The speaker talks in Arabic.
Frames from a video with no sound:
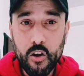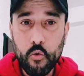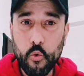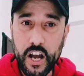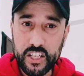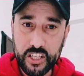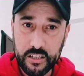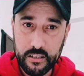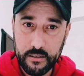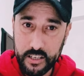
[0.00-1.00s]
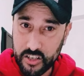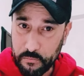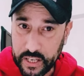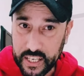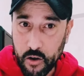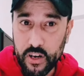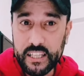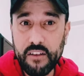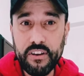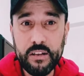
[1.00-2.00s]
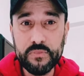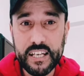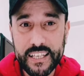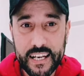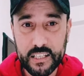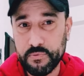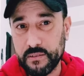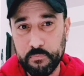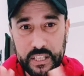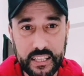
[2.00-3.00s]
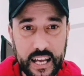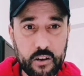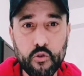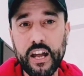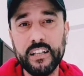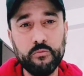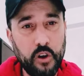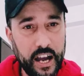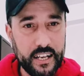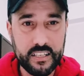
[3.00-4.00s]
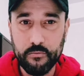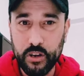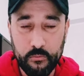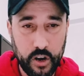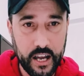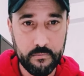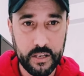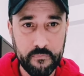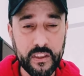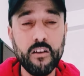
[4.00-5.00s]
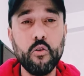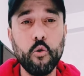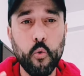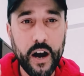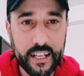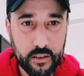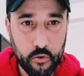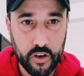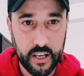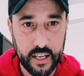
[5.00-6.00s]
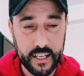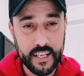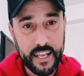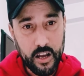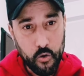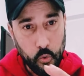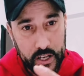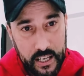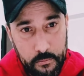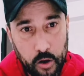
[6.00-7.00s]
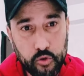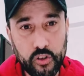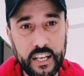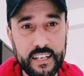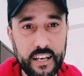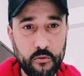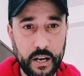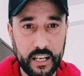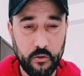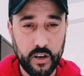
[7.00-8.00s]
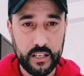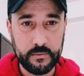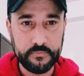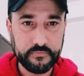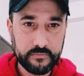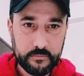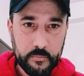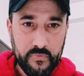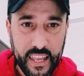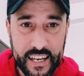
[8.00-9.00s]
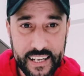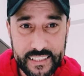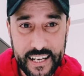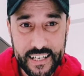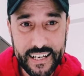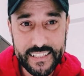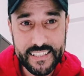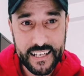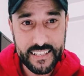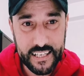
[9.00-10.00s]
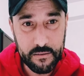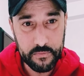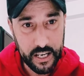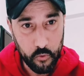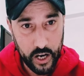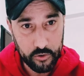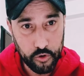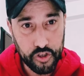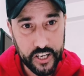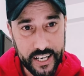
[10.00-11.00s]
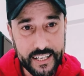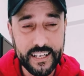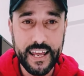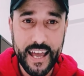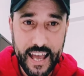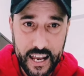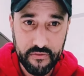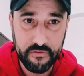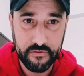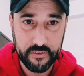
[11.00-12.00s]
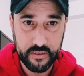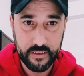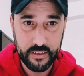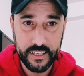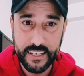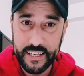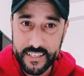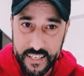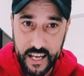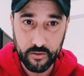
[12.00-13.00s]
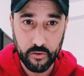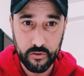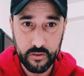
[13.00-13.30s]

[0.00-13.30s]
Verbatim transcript: واش جمعيه ولا دافع عليهم انت ديريكت بالسبيد ديالك ولا عند محاسب ولا محامي وهو غادي يقول ليه وهذا الموضوع ديالنا اليوم الاخوان هنا هضرنا على التقسيم ديال 21 ألف اللي زادوا